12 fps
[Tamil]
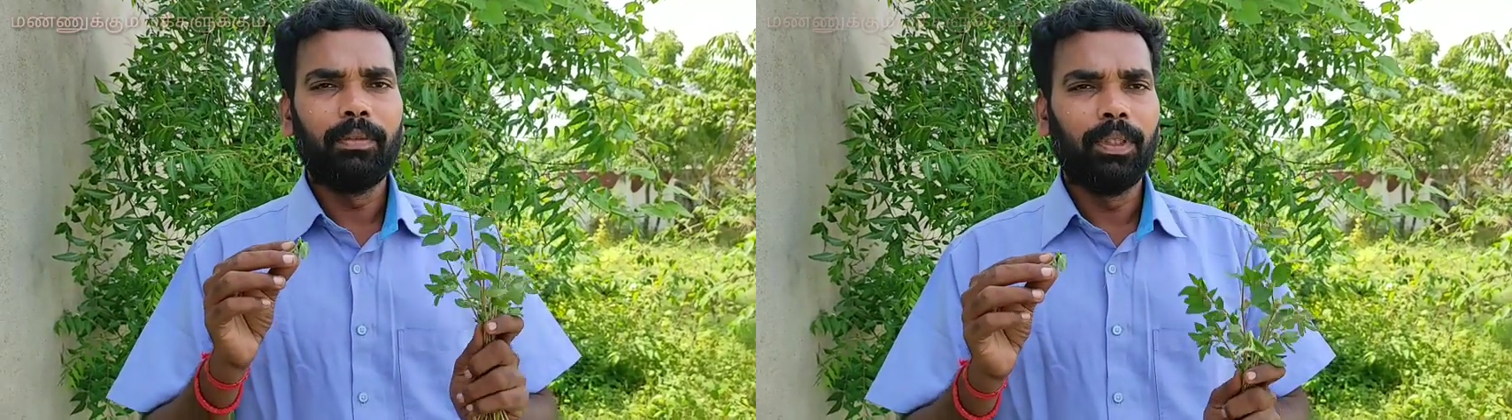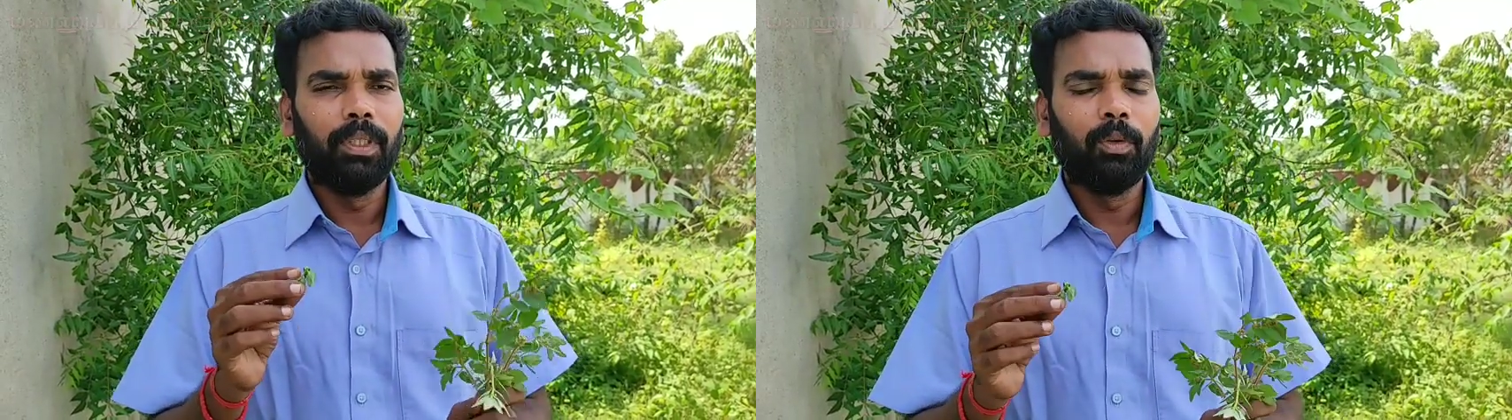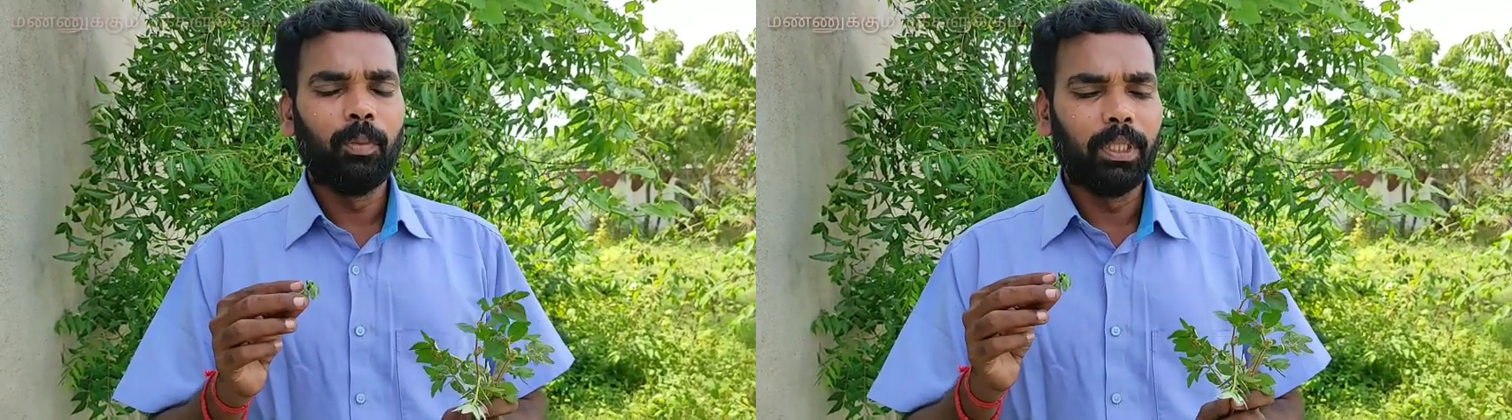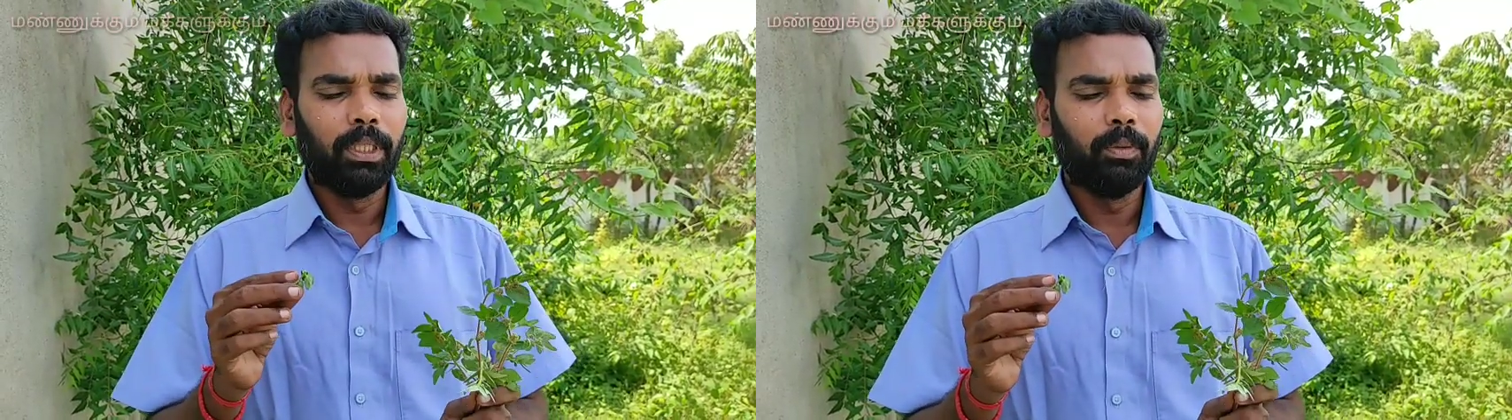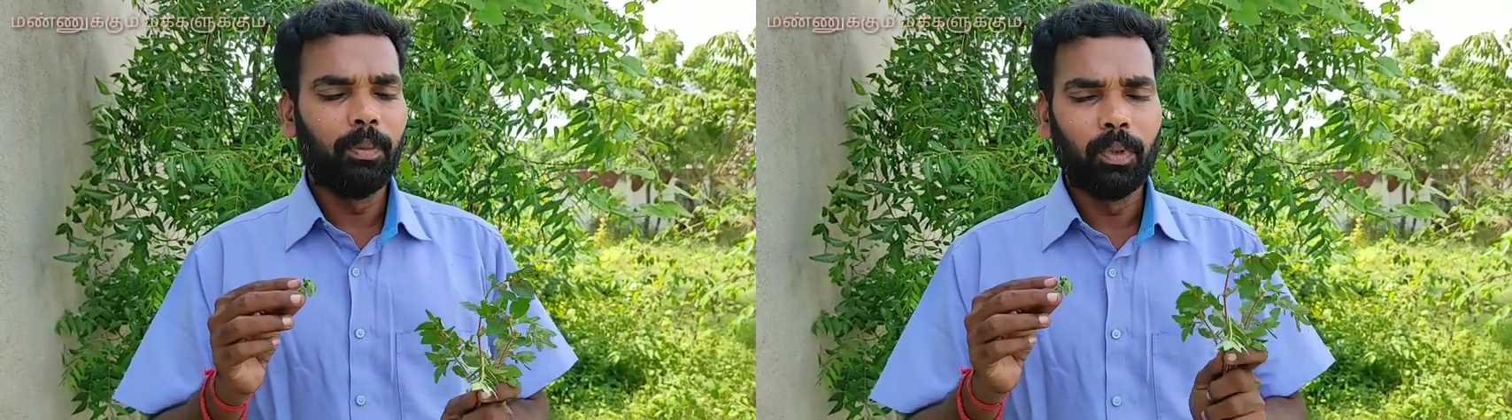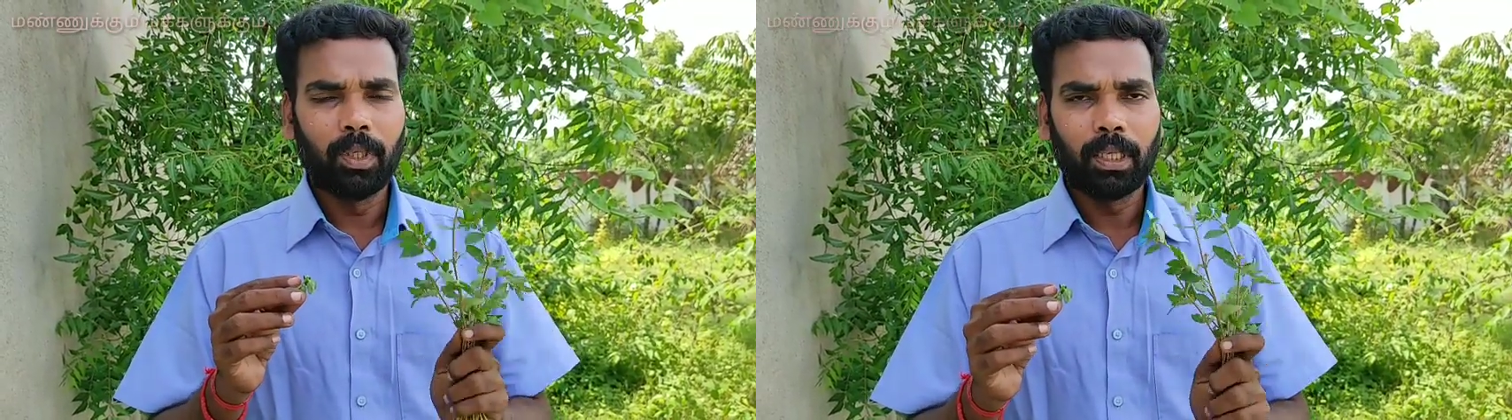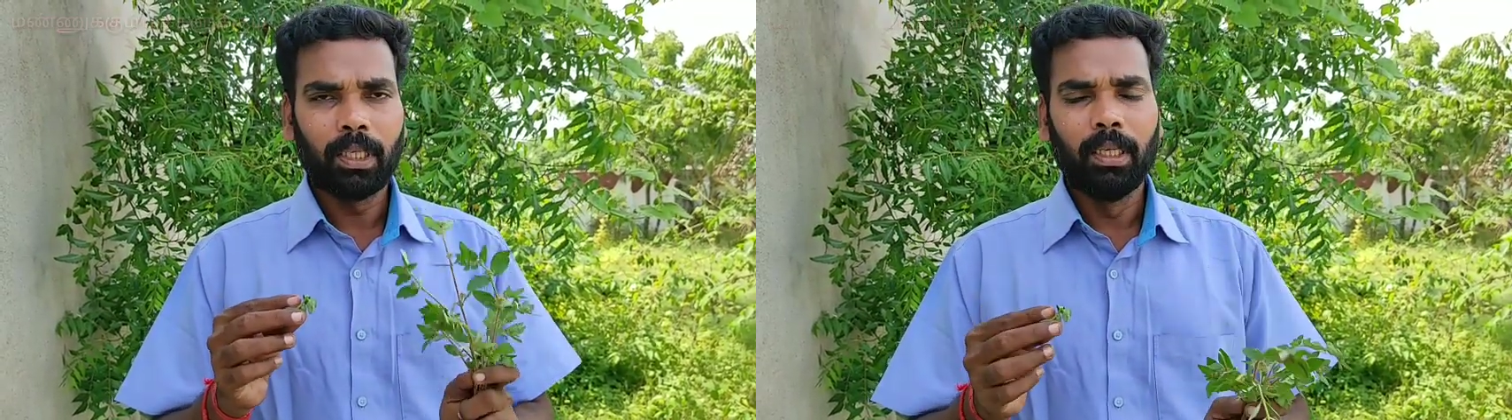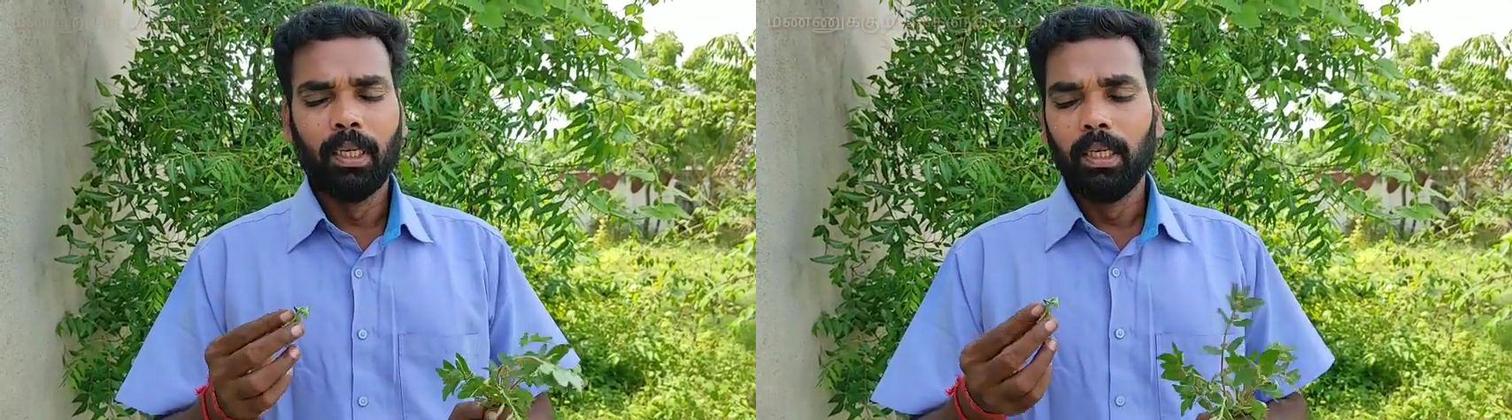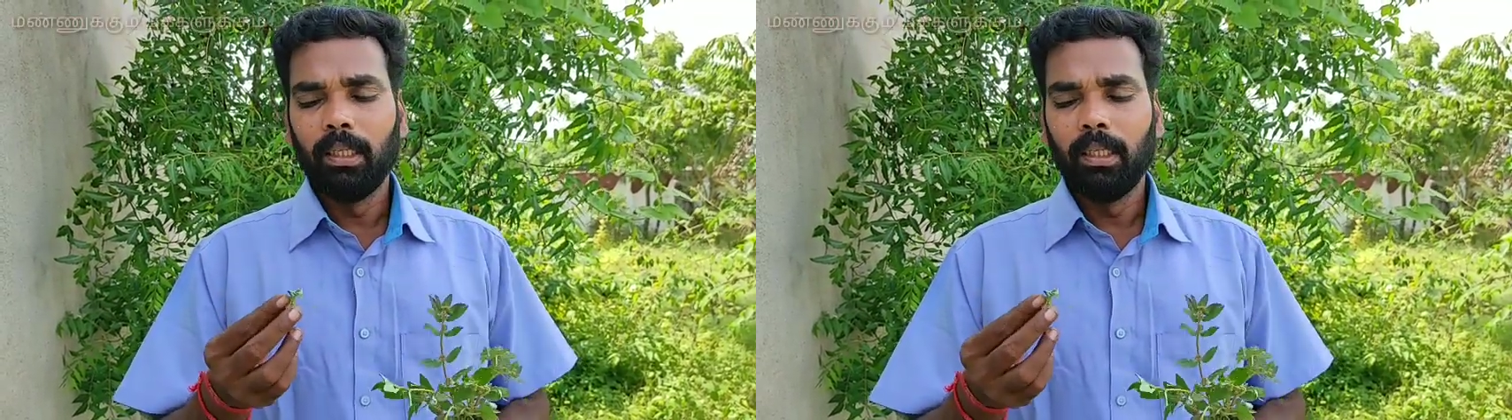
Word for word: இந்த வீடியோவை பதிவு போடுறேன்